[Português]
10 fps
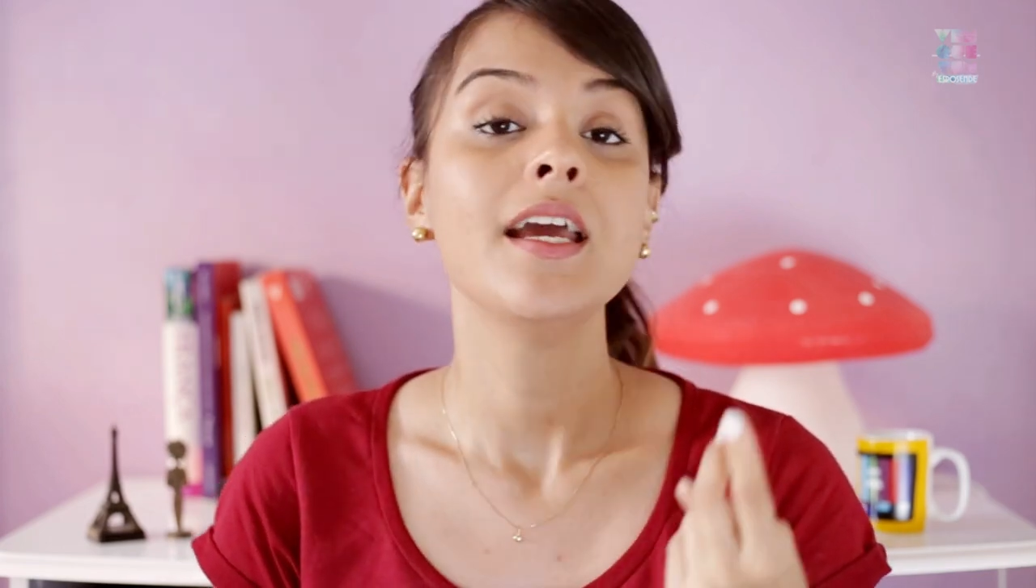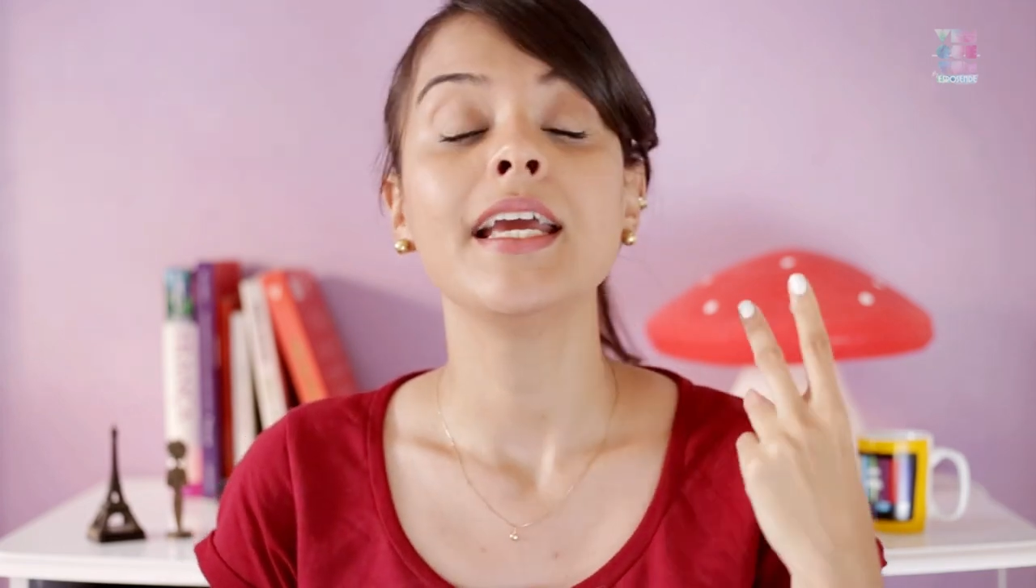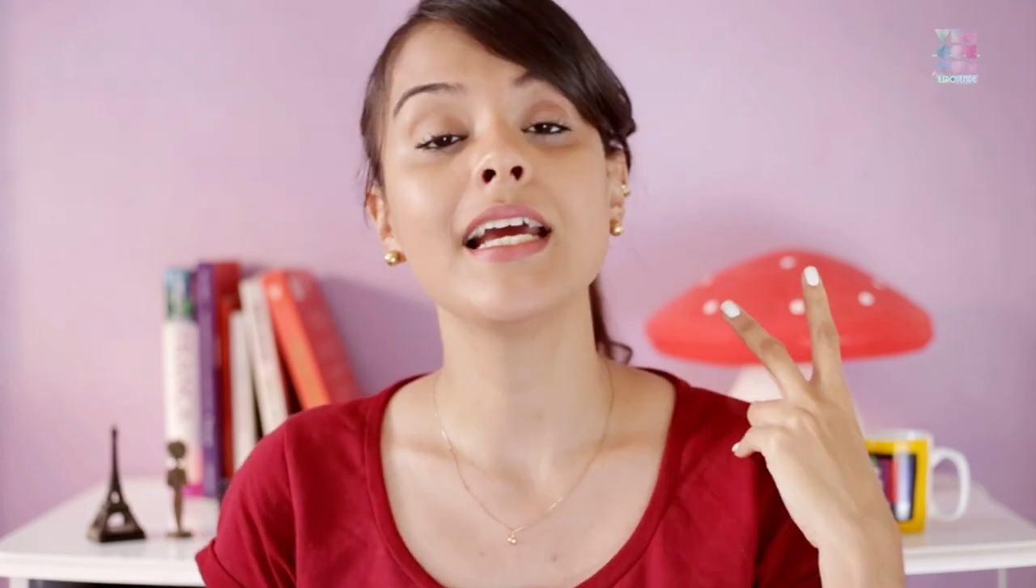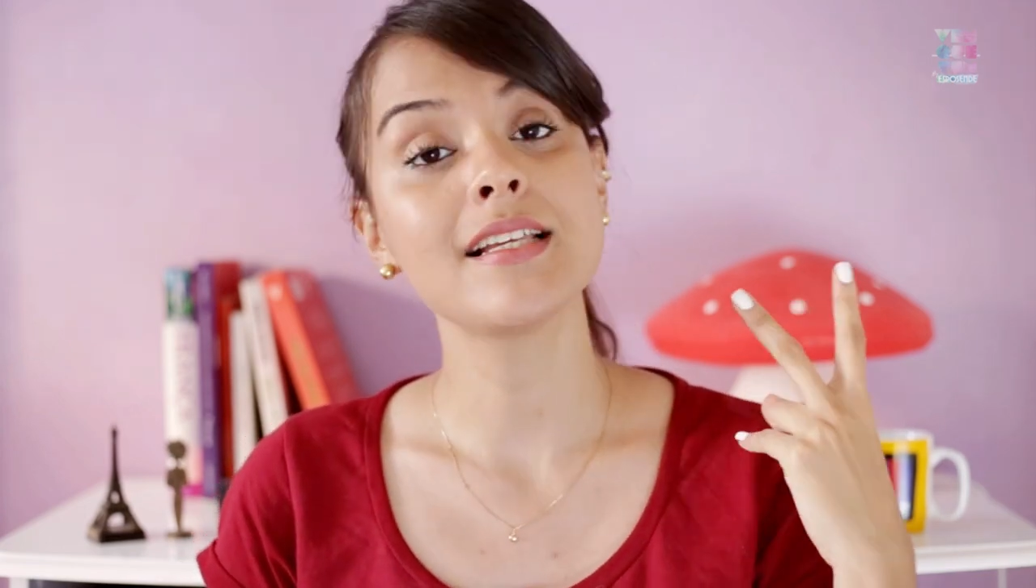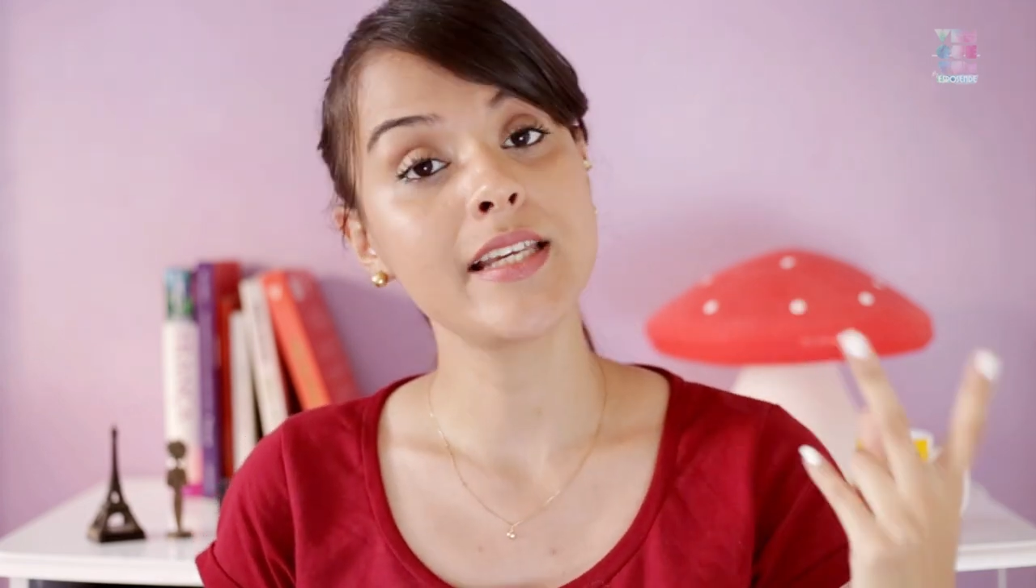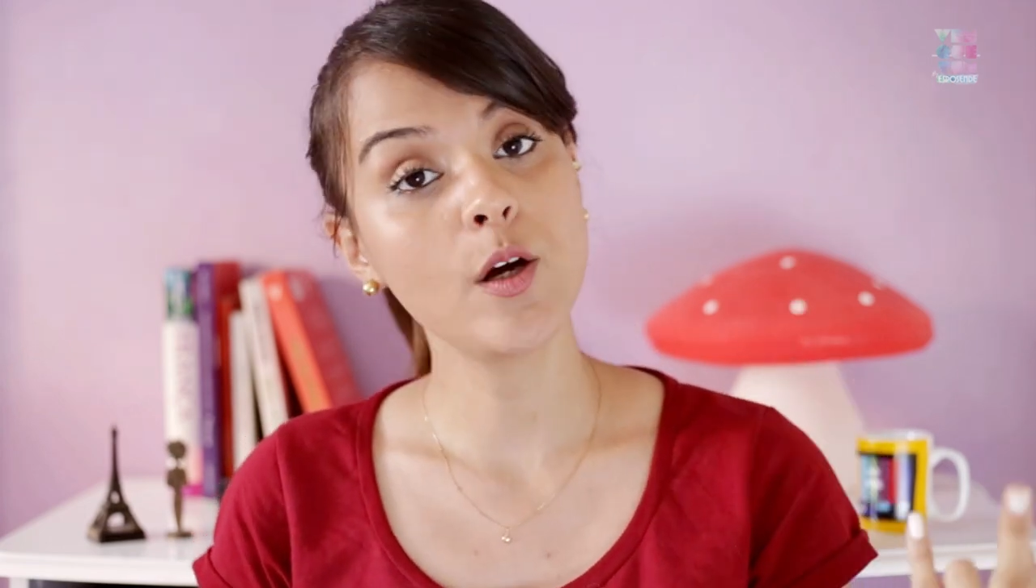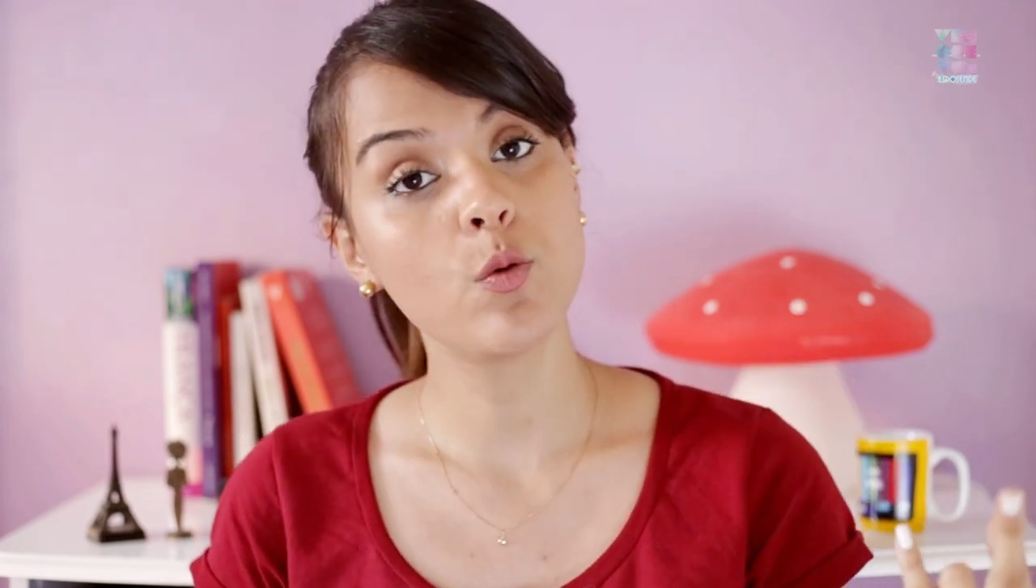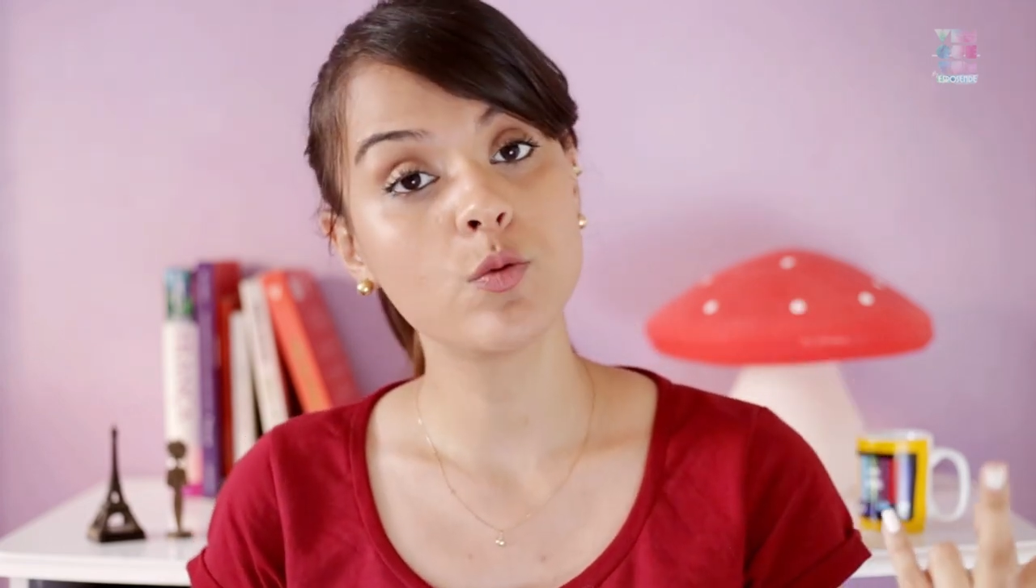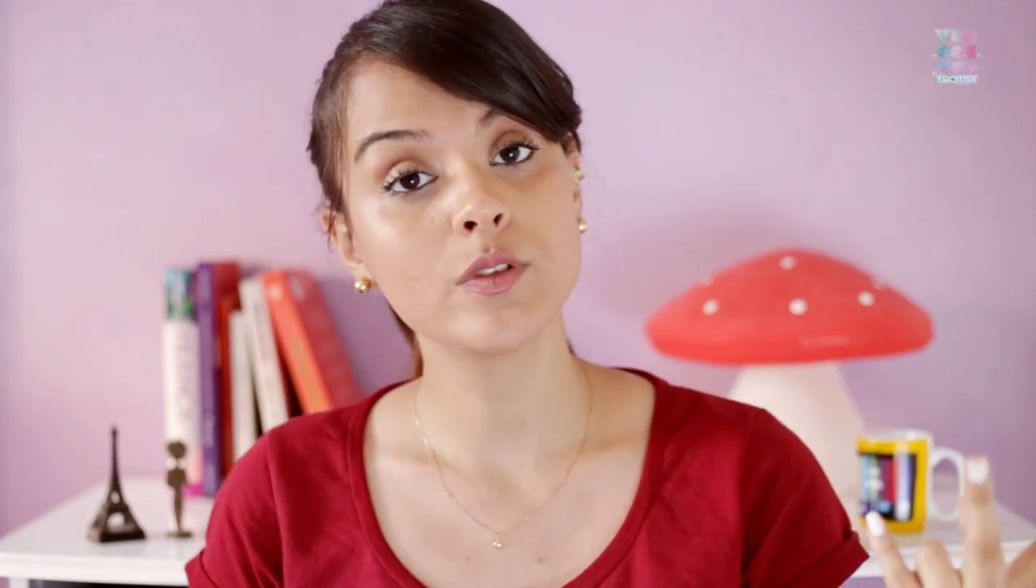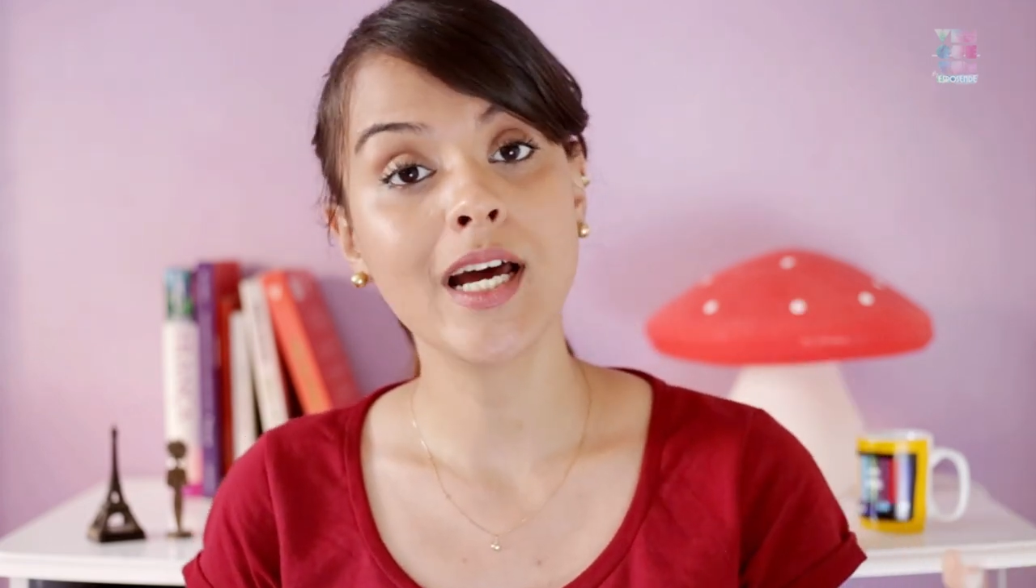e a
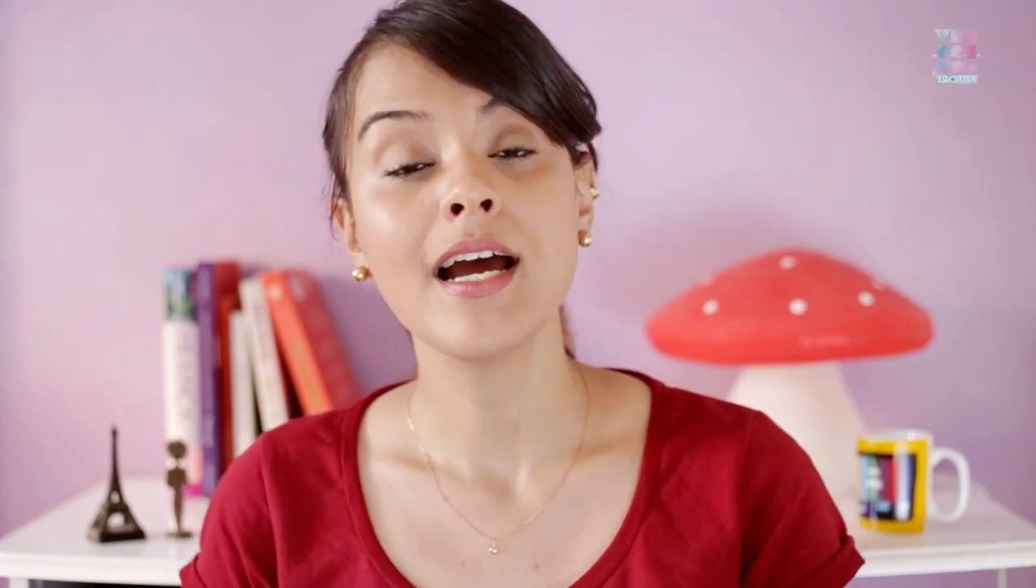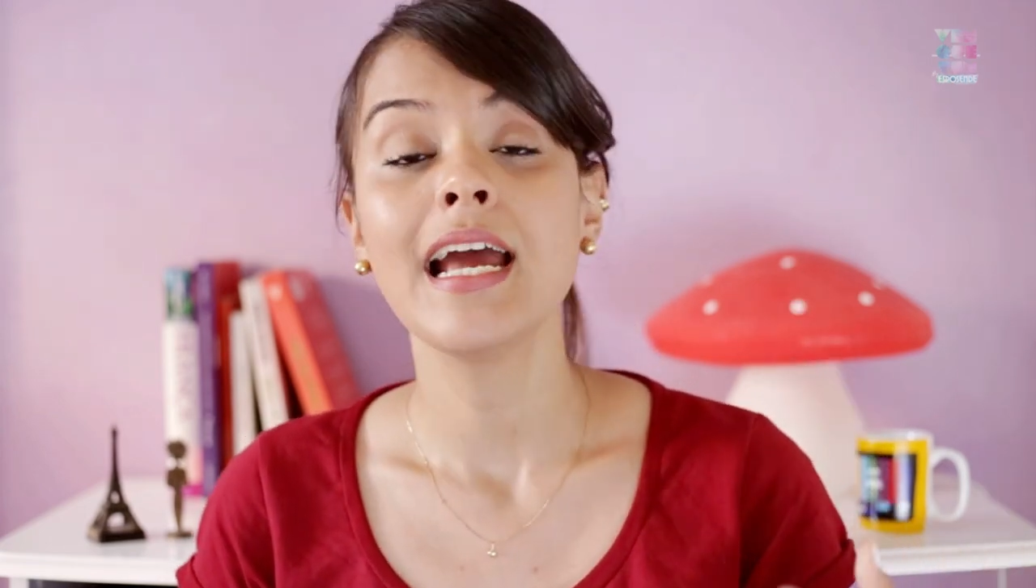segunda